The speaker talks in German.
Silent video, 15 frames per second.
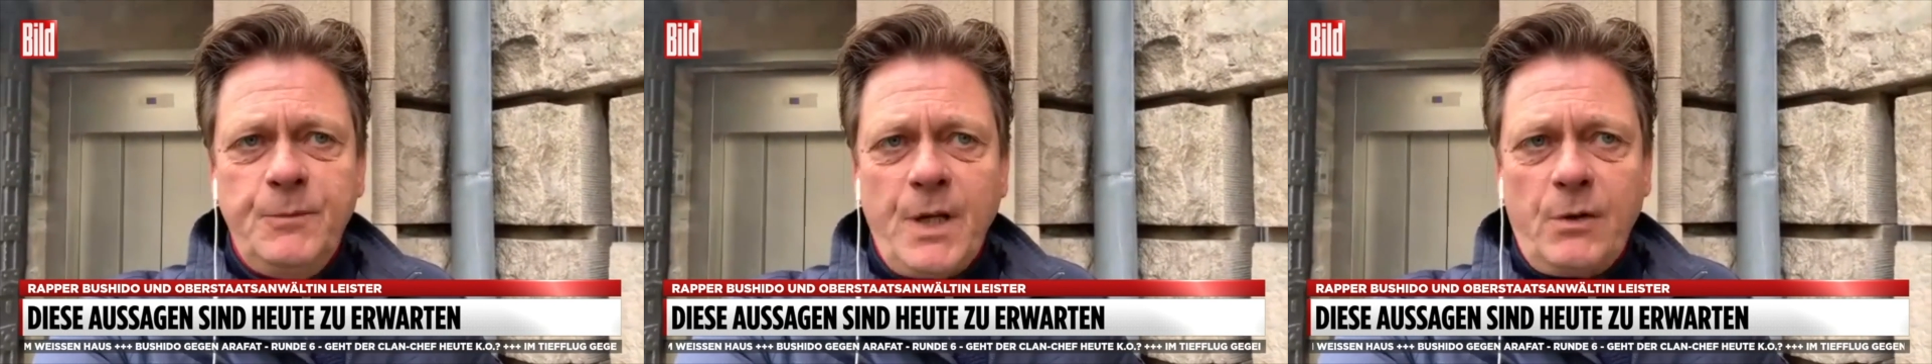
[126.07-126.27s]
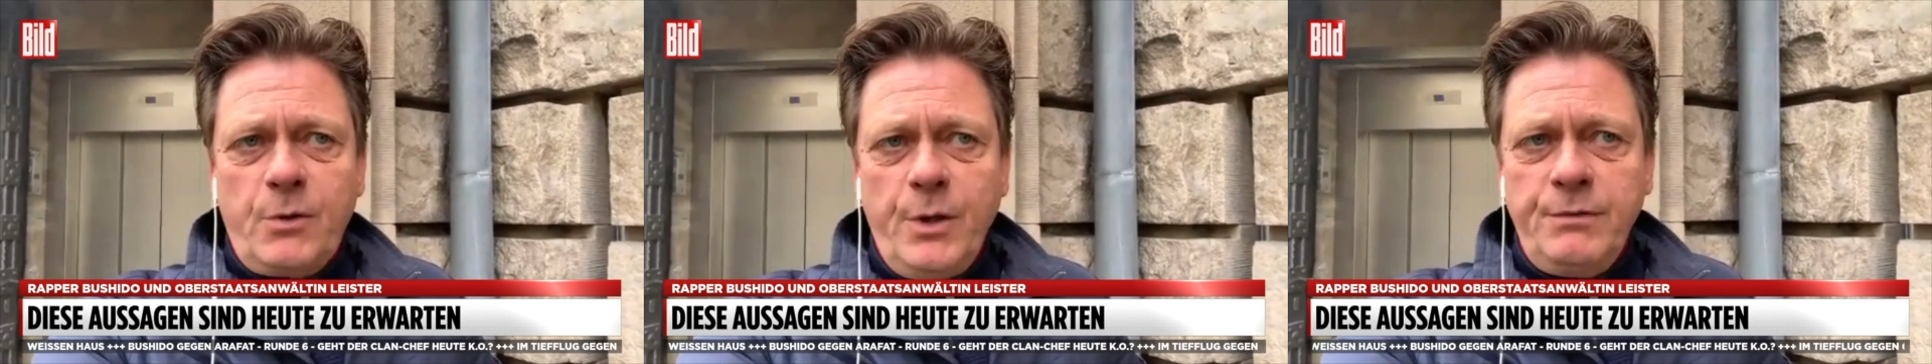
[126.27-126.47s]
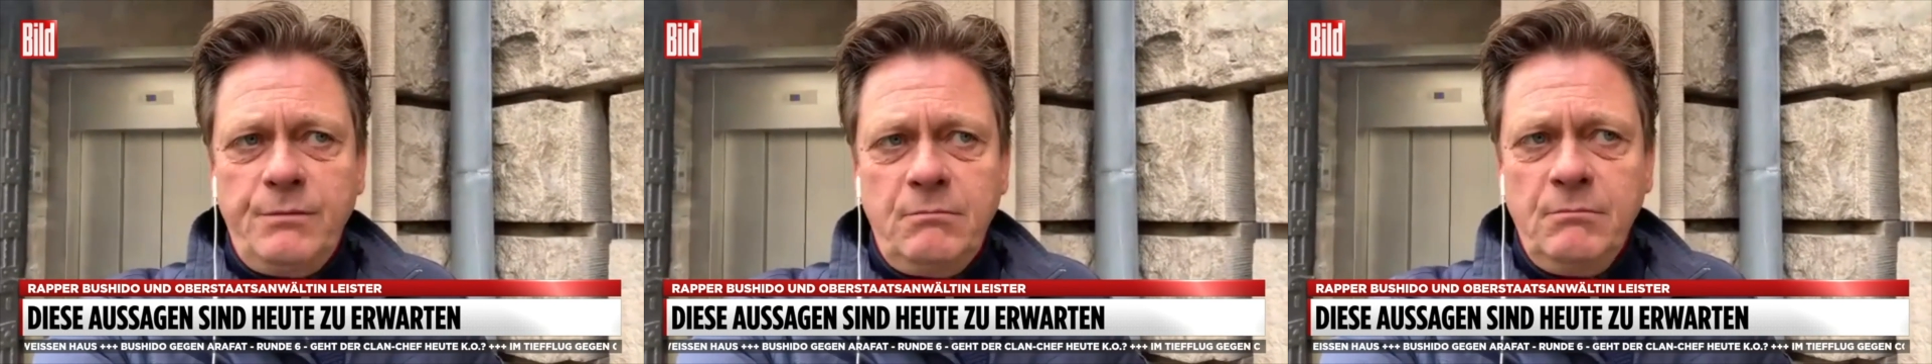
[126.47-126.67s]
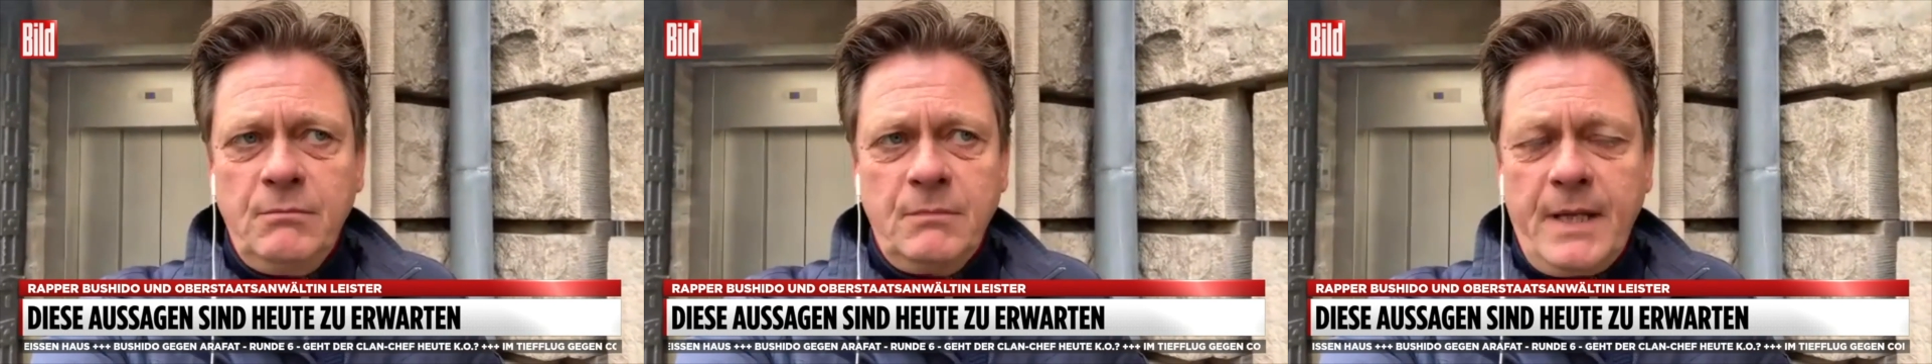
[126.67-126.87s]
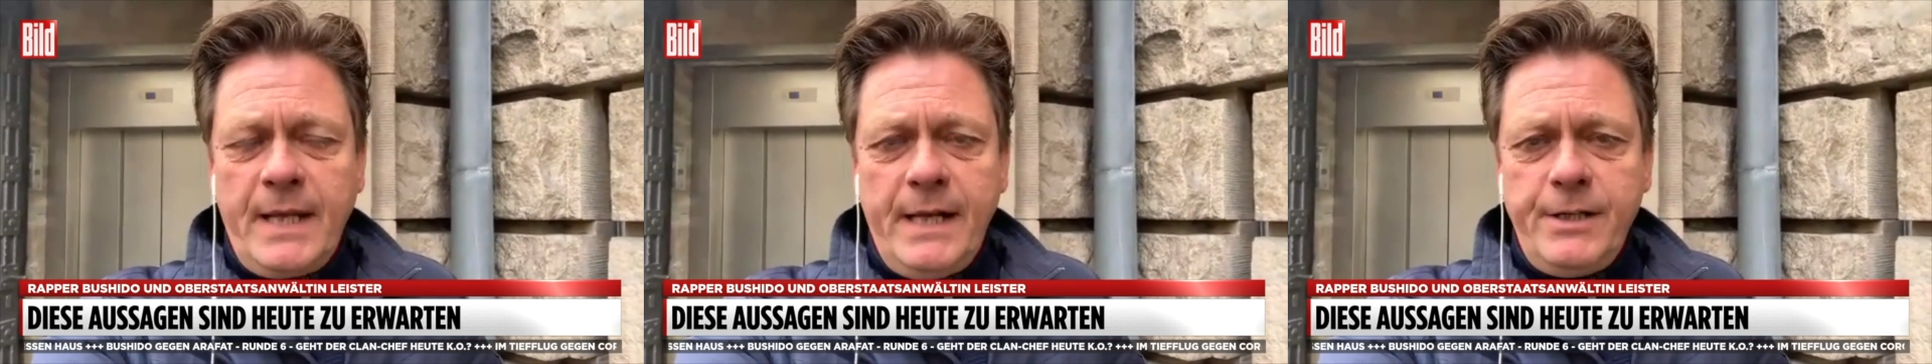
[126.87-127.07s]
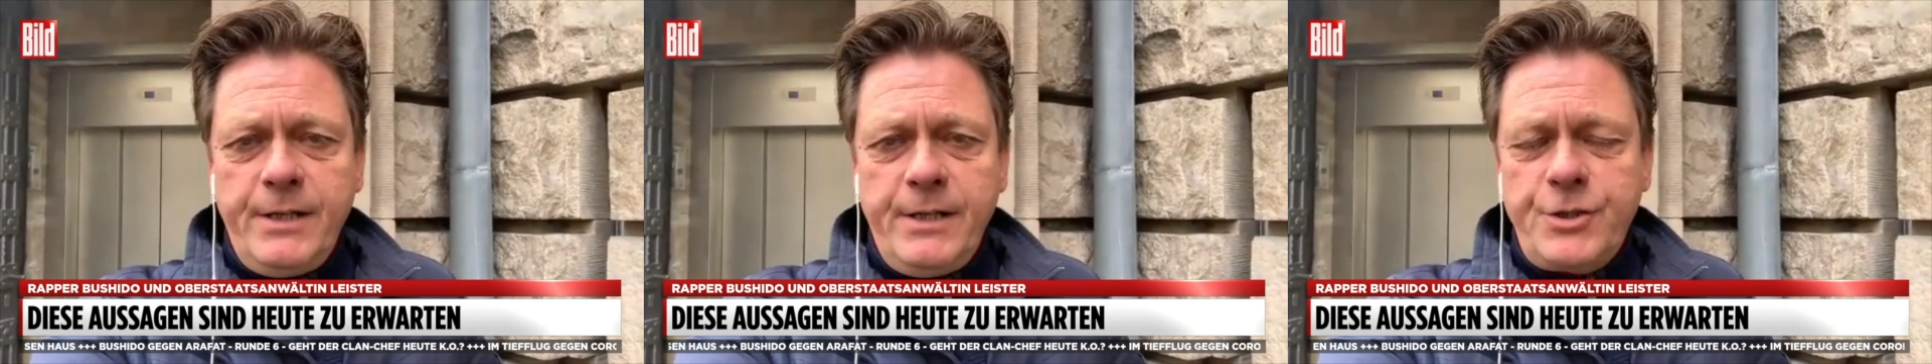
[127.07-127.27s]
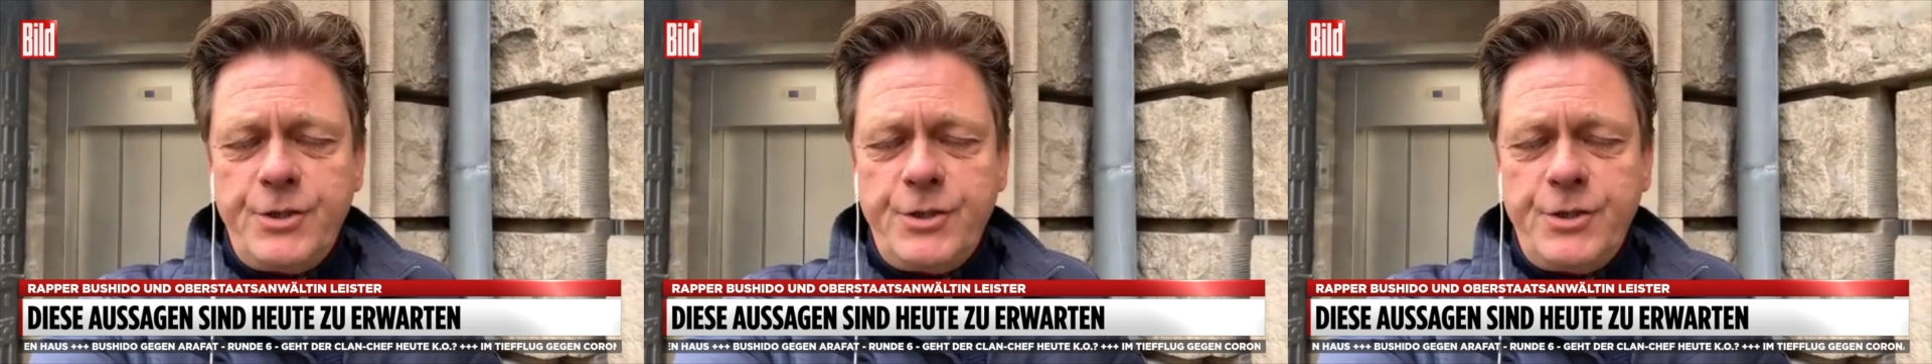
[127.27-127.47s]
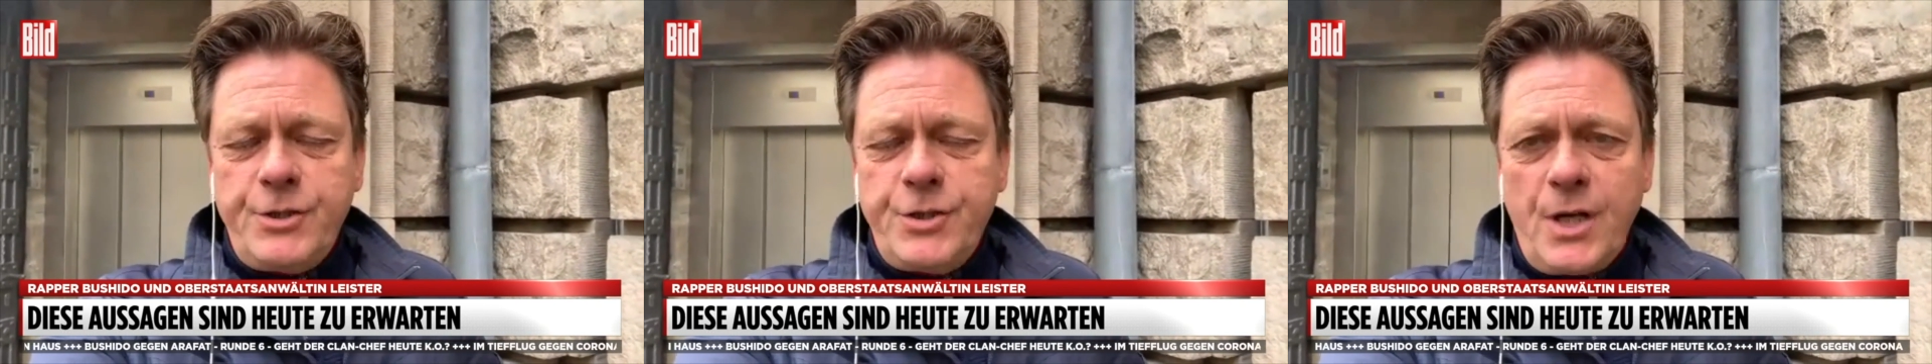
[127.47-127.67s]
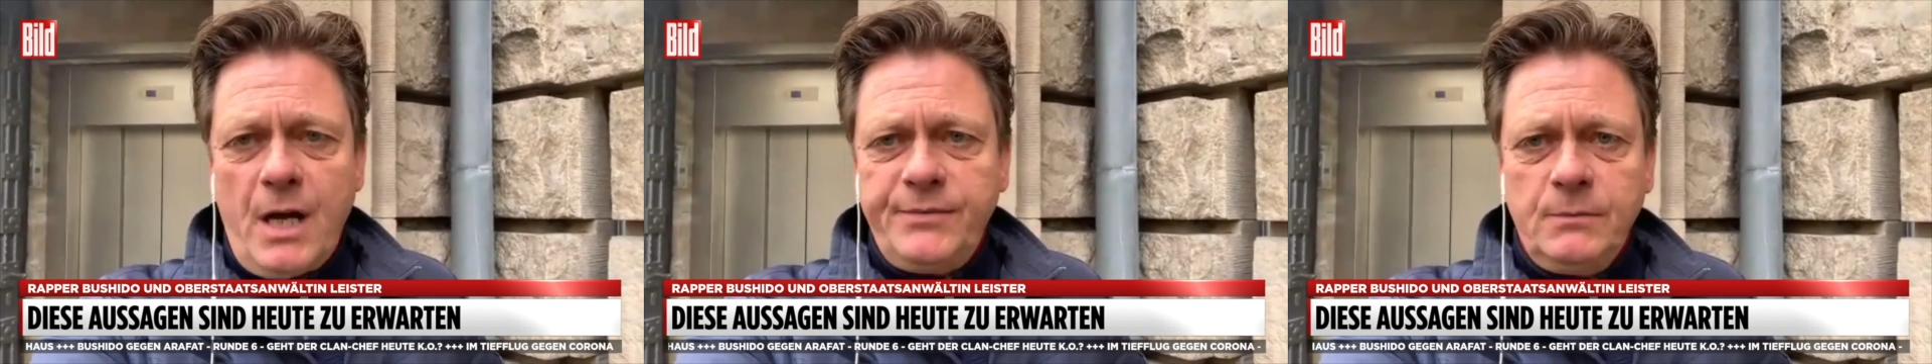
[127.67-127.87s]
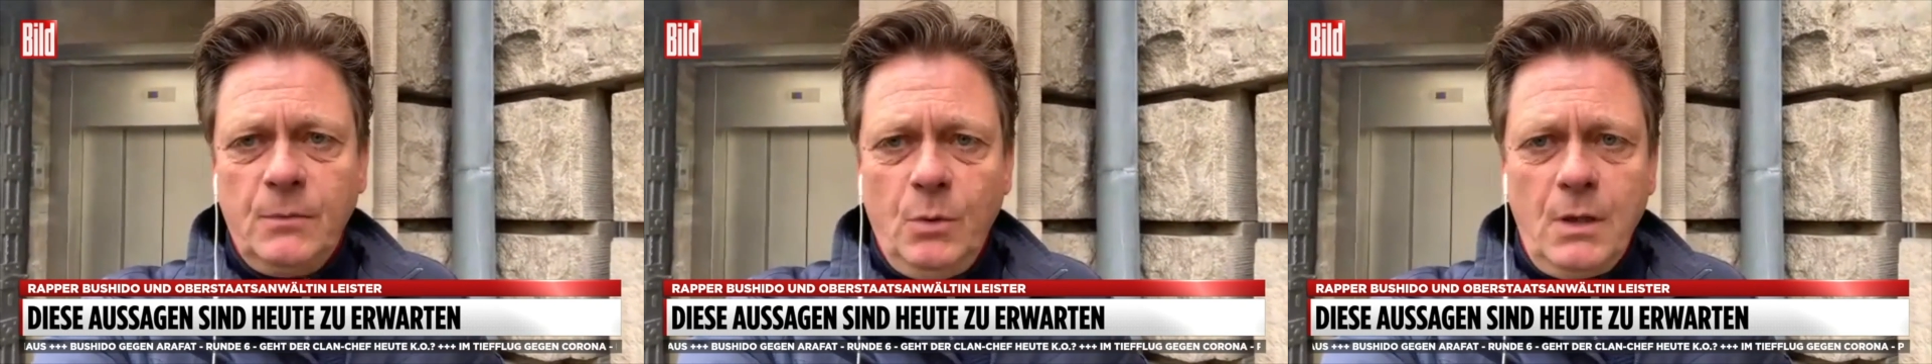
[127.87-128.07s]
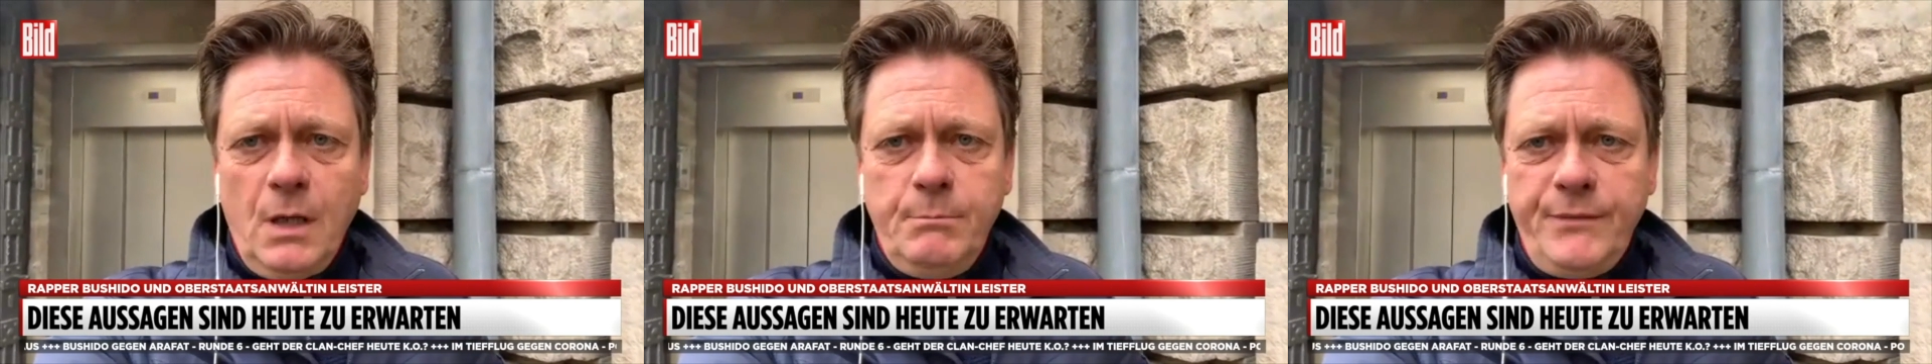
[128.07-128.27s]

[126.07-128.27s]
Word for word: Da könnten Geldstrafen oder